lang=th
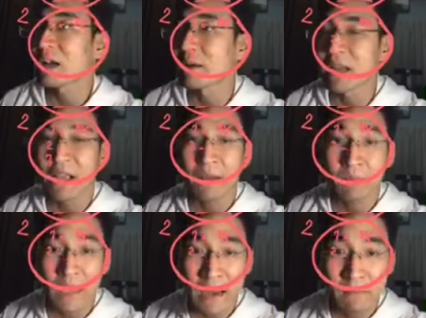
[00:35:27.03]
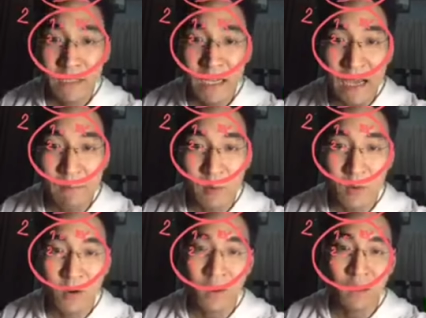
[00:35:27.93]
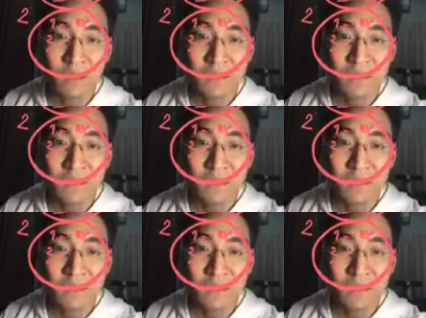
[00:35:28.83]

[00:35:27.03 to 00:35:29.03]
กับอะไรครับ การเมืองการปกครอง